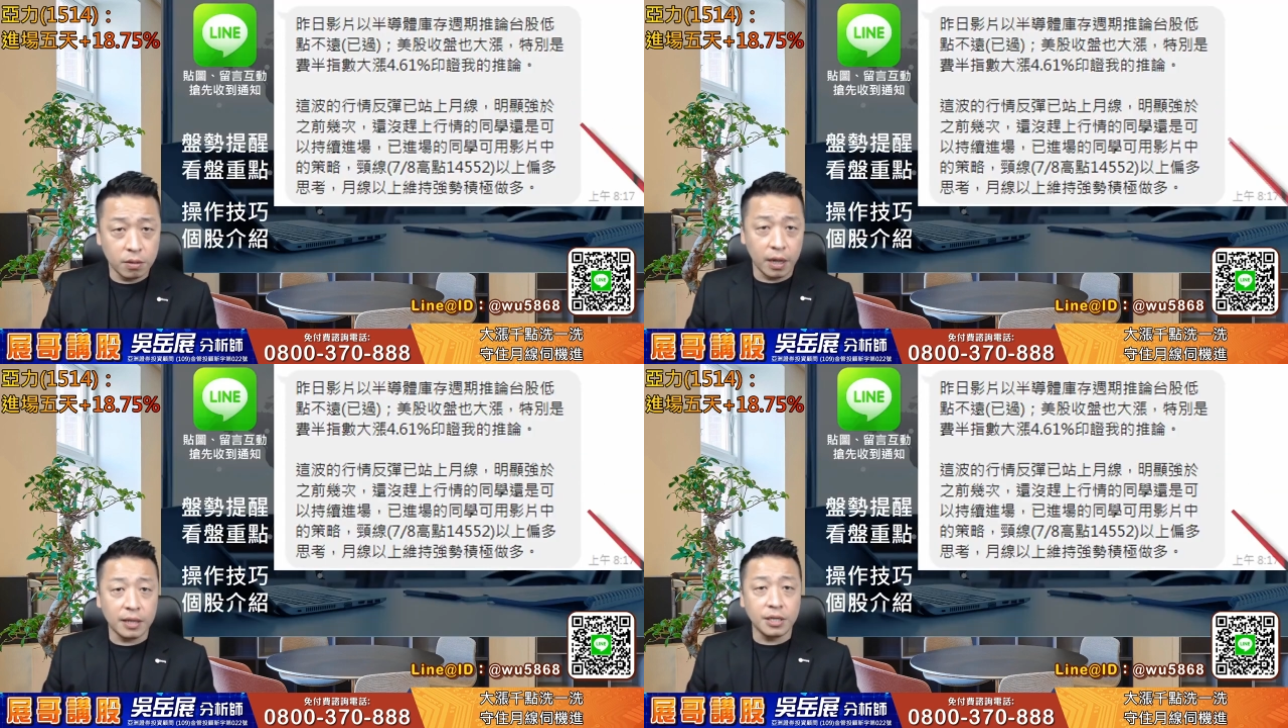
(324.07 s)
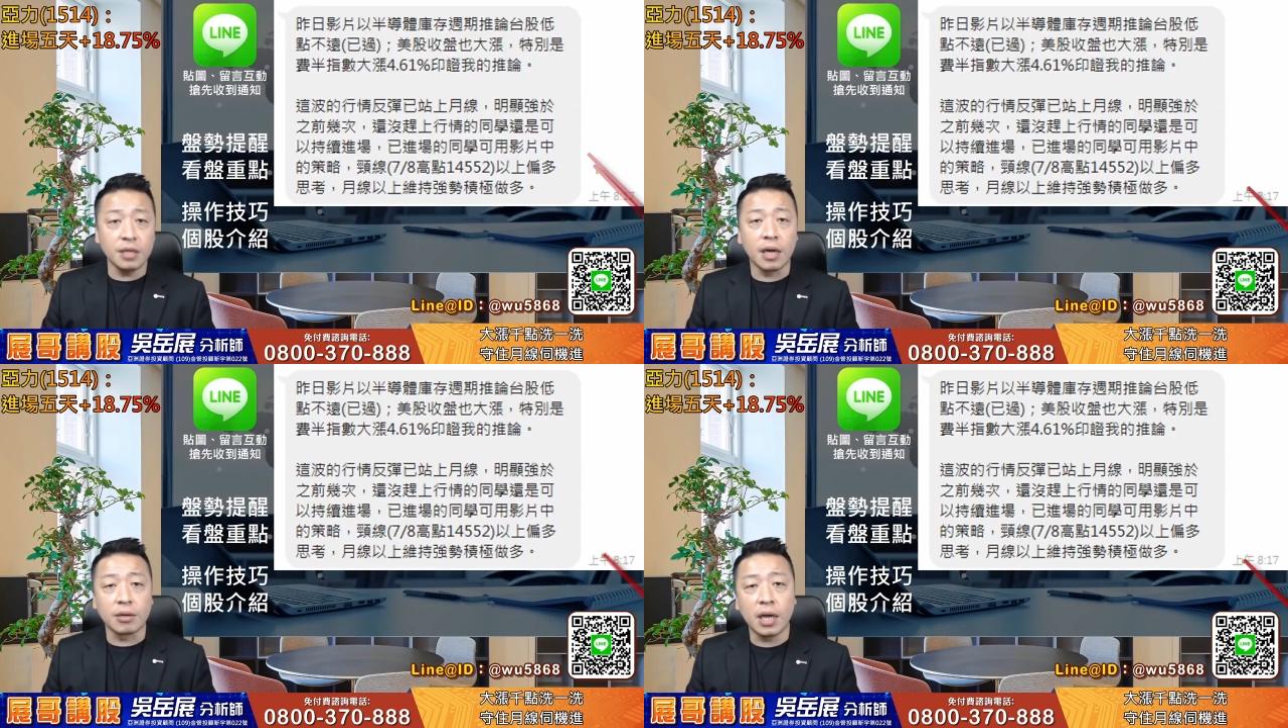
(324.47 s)
来，今
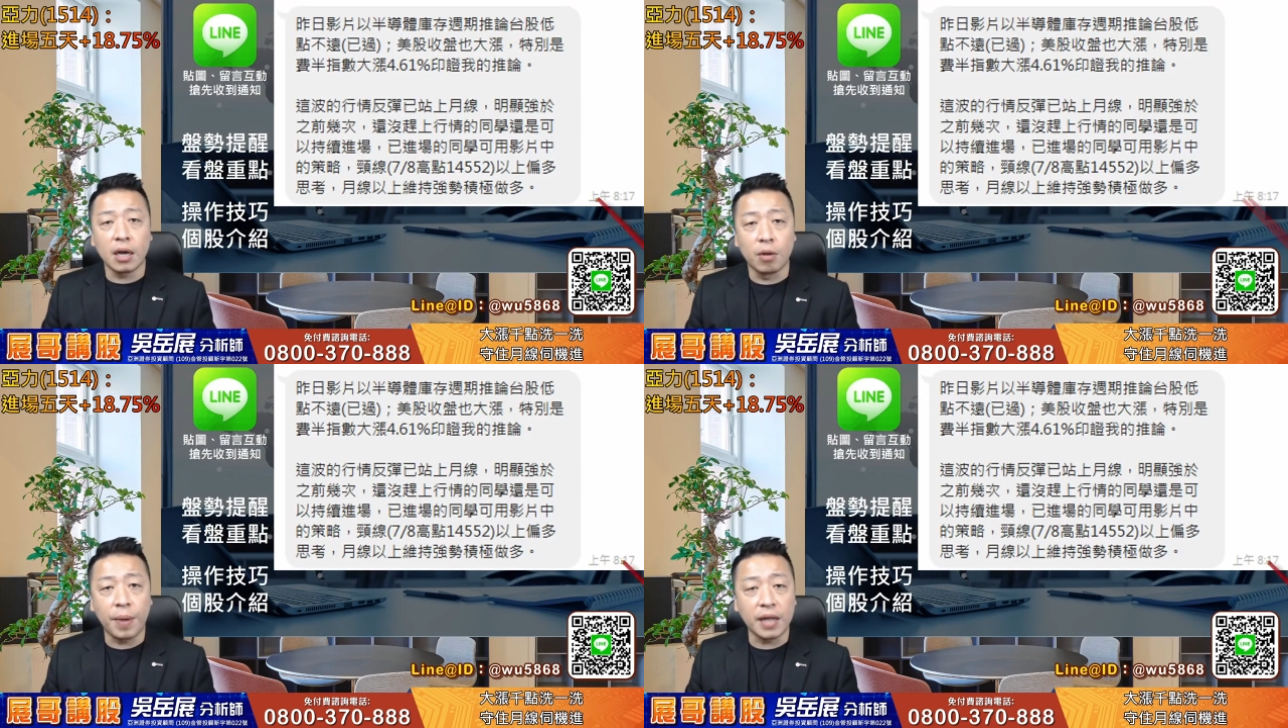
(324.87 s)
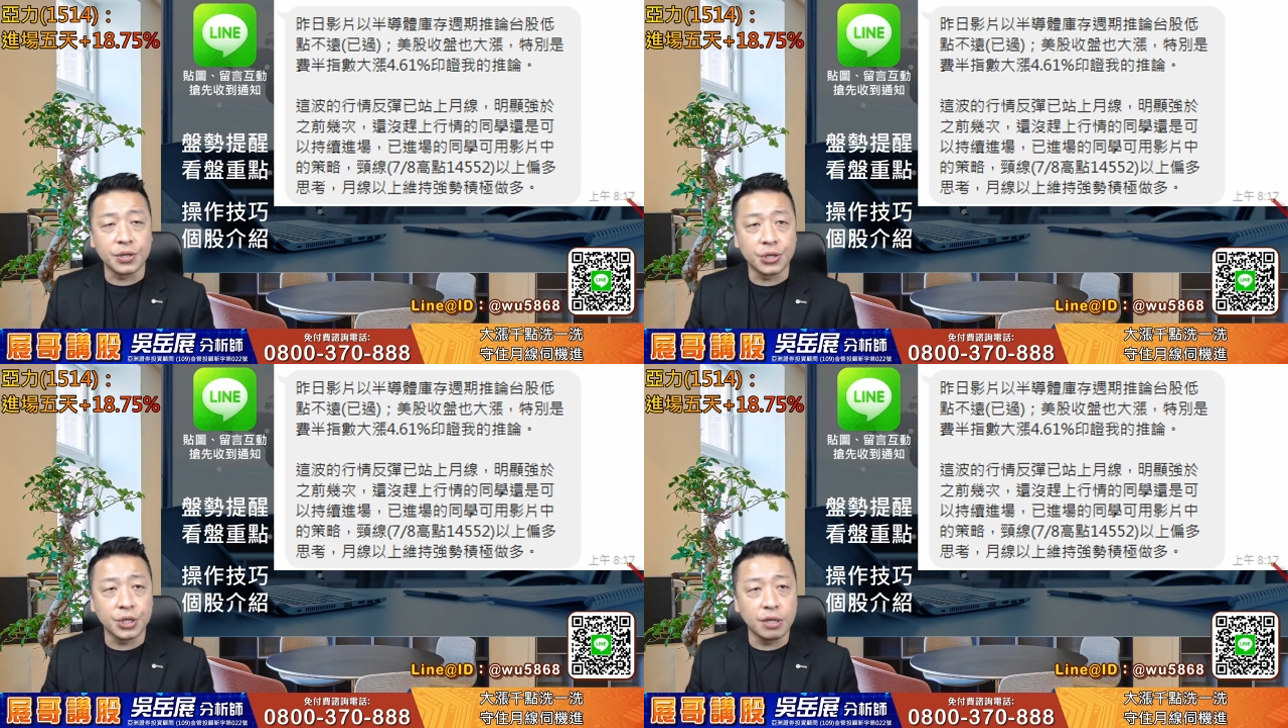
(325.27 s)
天早上哦，八
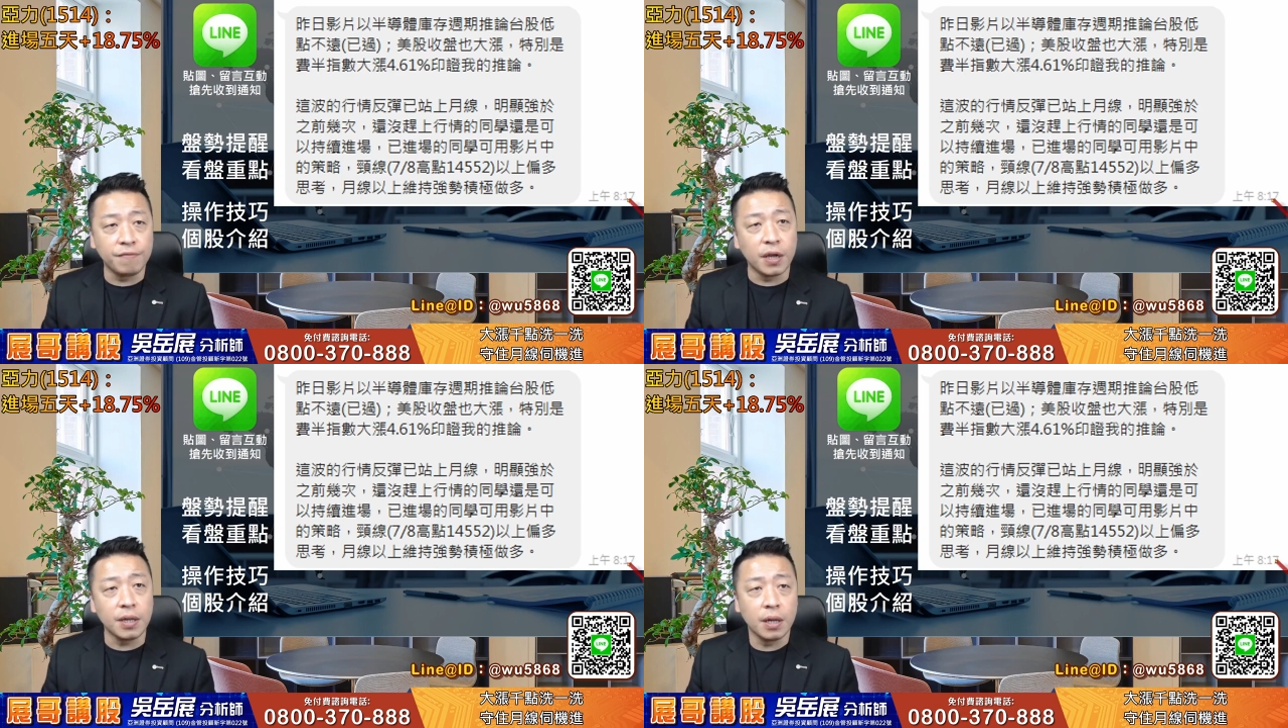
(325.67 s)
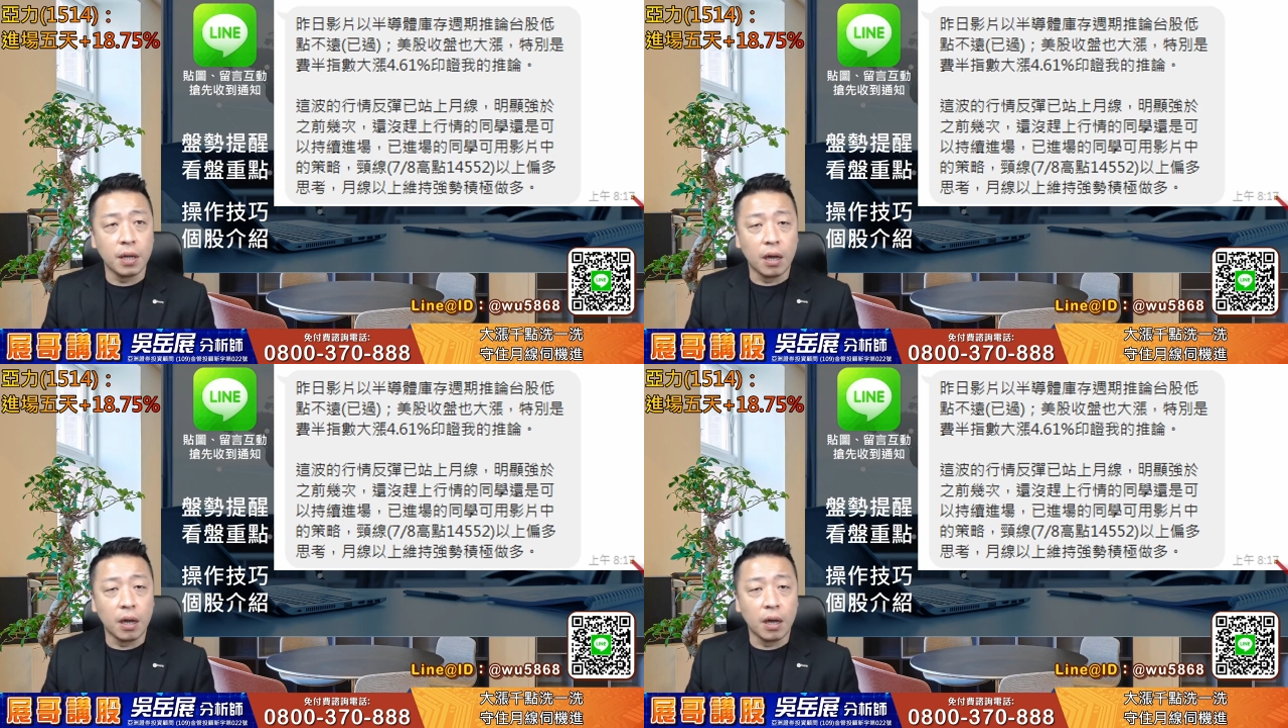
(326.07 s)
点十七分